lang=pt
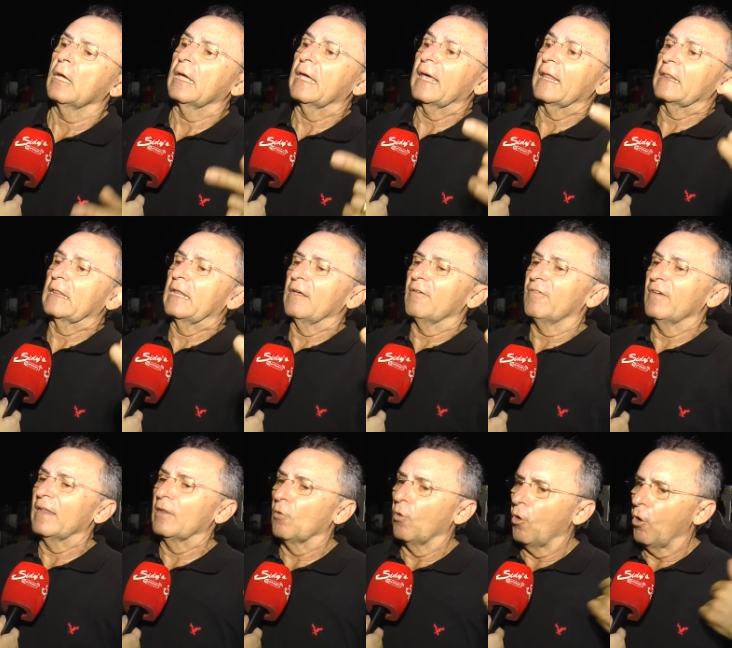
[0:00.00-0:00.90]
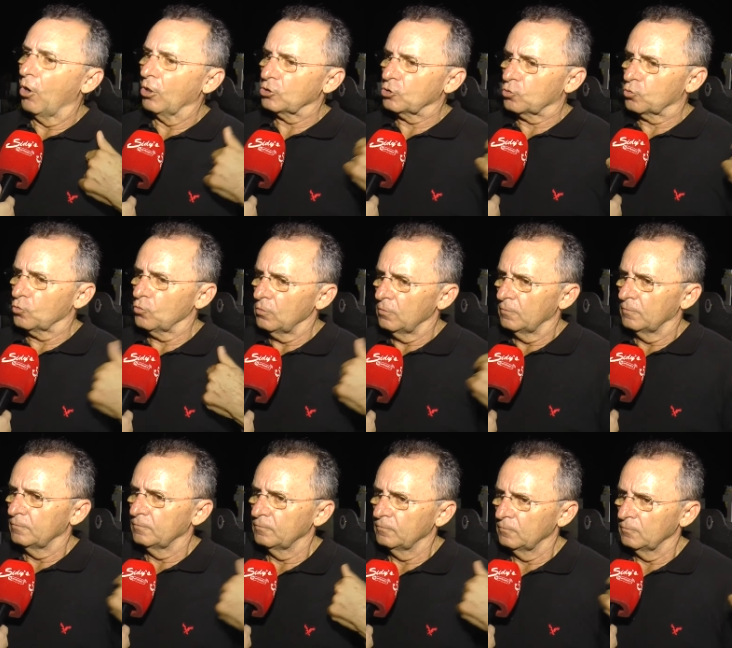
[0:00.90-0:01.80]
que é dever nosso
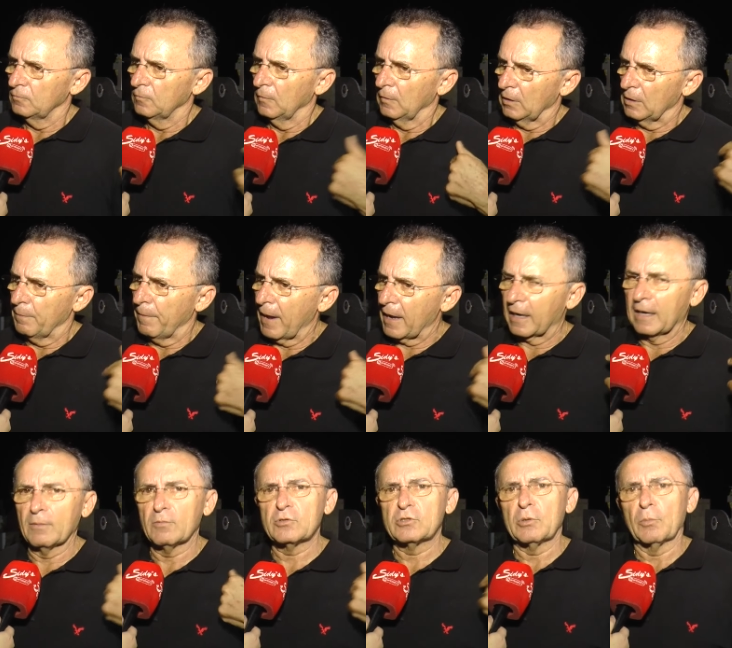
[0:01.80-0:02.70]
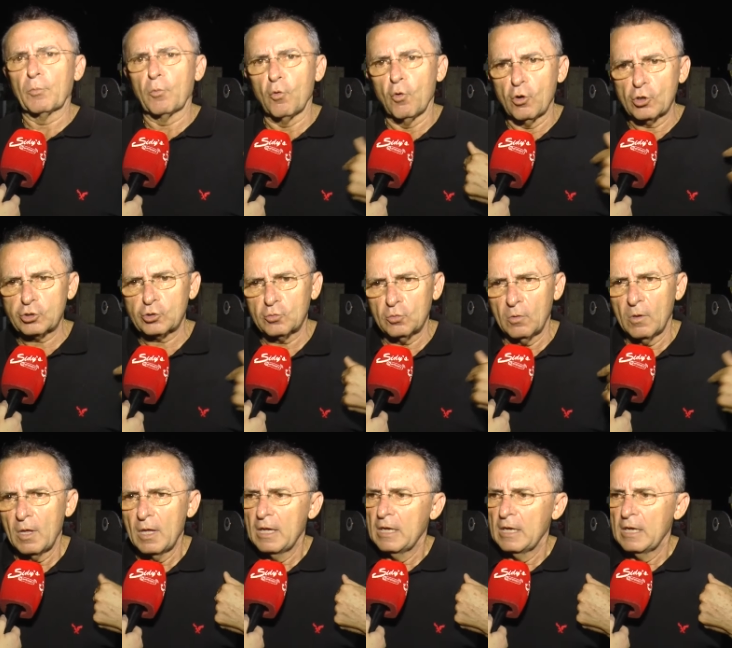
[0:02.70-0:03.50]
que pagamos imposto,